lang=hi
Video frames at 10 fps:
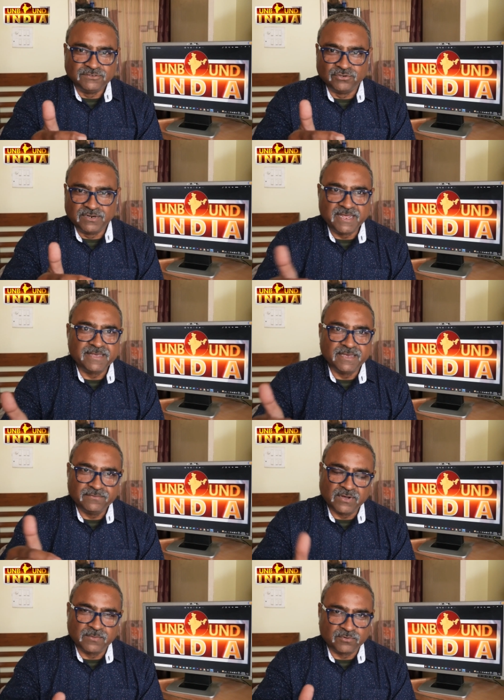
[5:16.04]
जो लिंक है
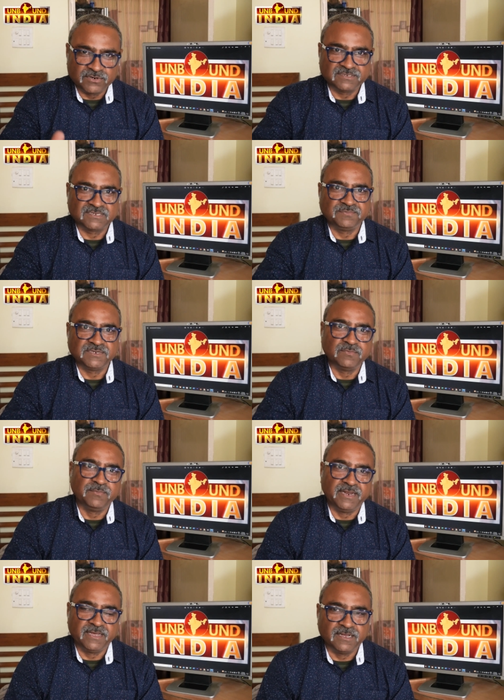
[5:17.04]
वो आपको डिस्क्रिप्शन में
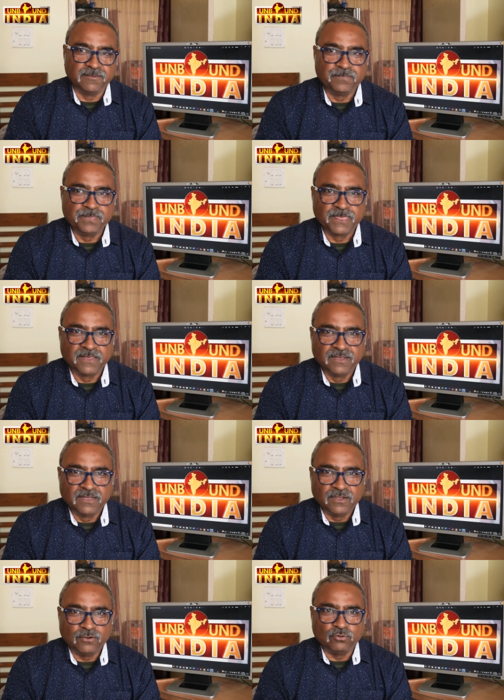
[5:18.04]
मिलेगा
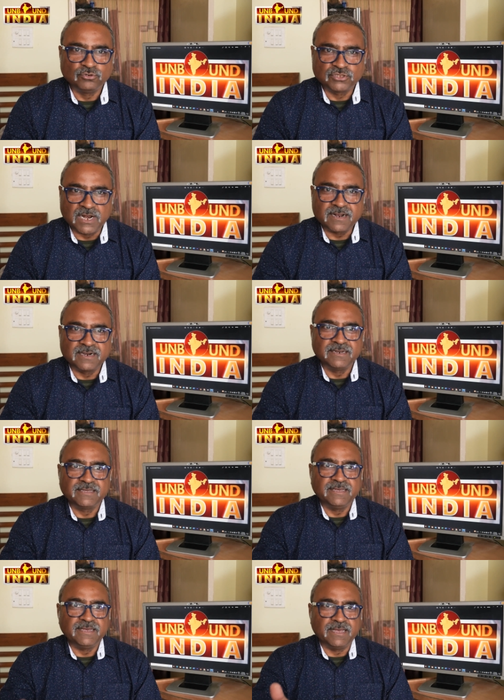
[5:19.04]
उत्तराखंड
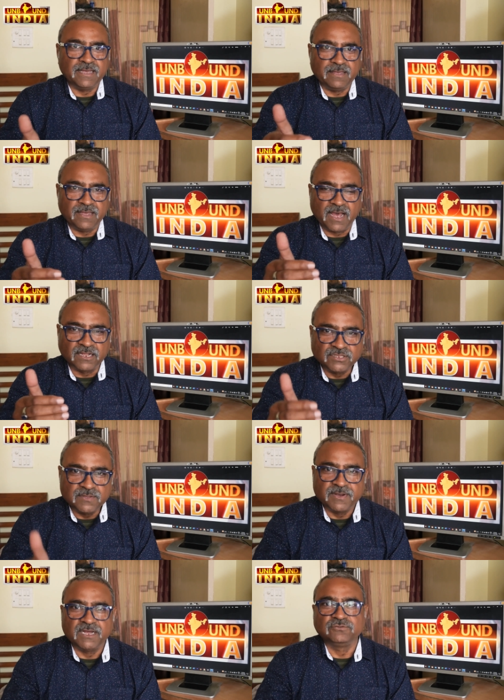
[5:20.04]
के अति
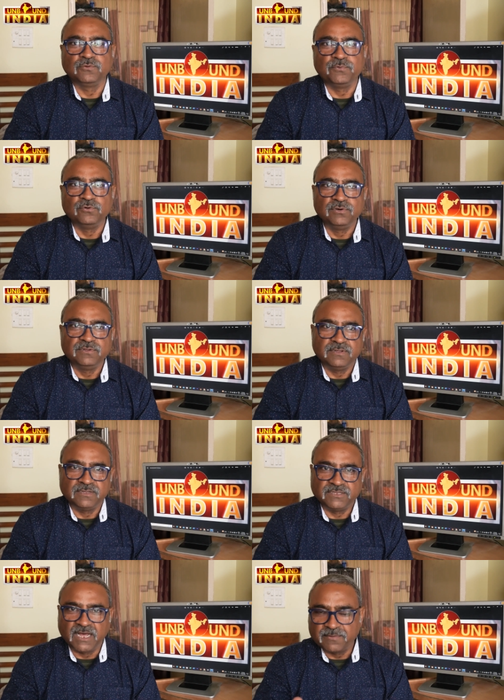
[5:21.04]
महत्वपूर्ण
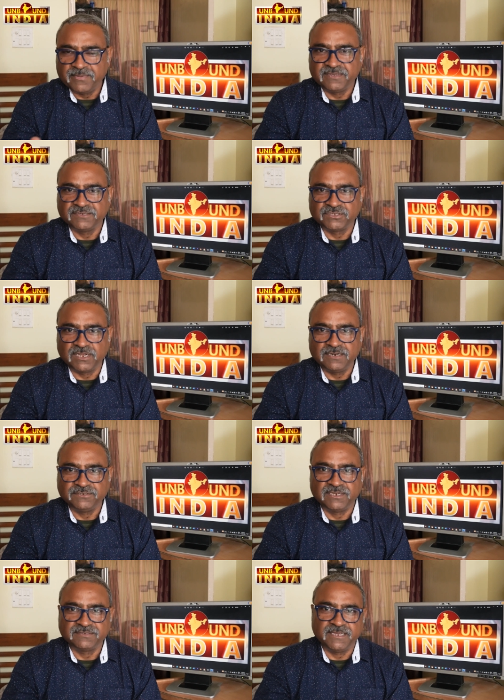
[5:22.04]
धार्मिक स्थल
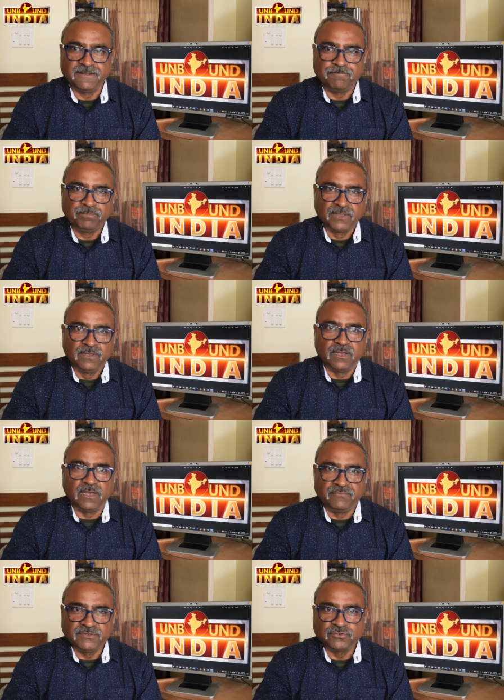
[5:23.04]
जैसे
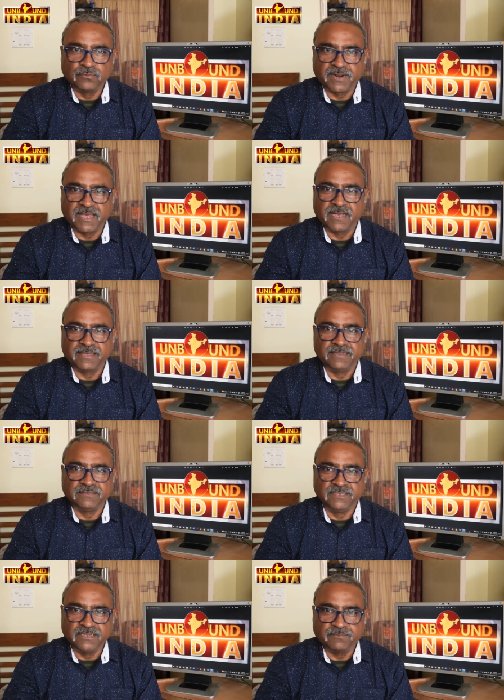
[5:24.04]
विष्णु प्रयाग है
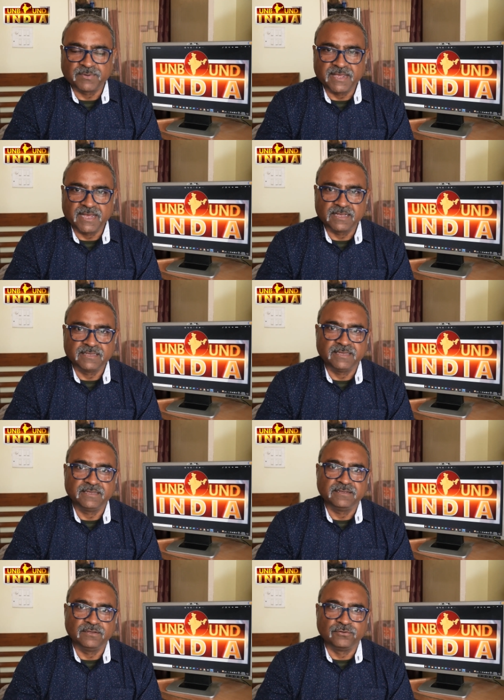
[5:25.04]
देव प्रयाग है
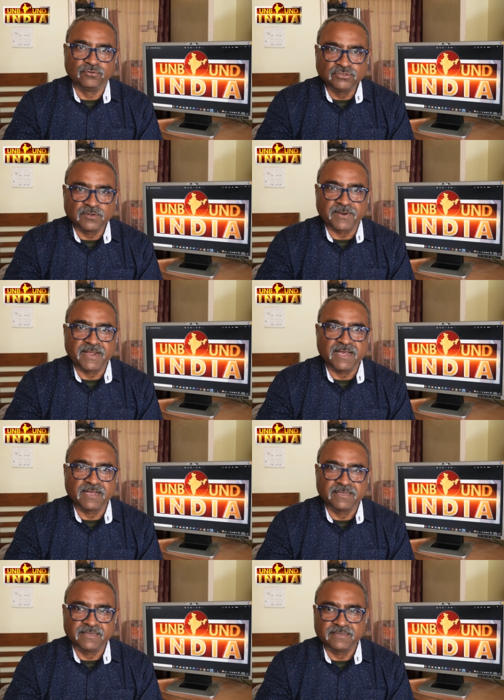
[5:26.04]
रुद्र
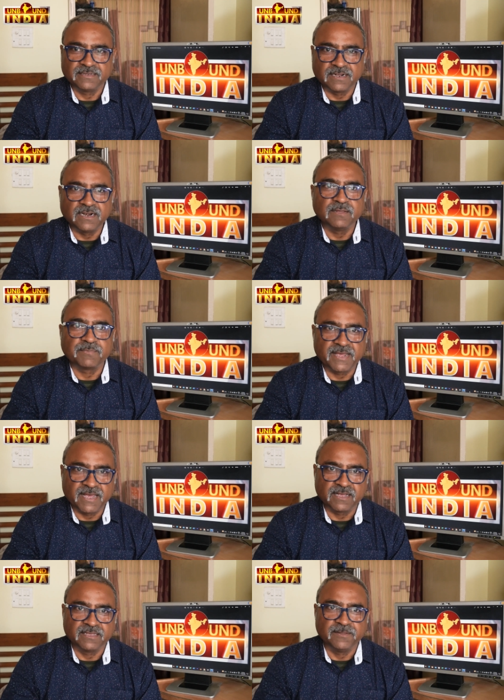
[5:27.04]
प्रयाग है कर्ण
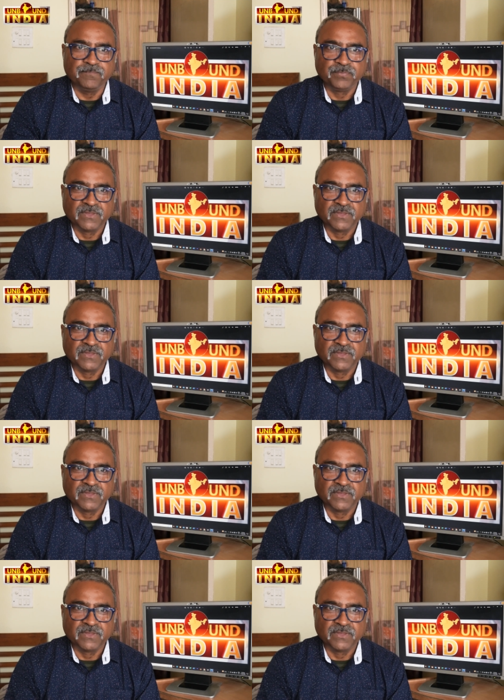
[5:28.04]
प्रयाग है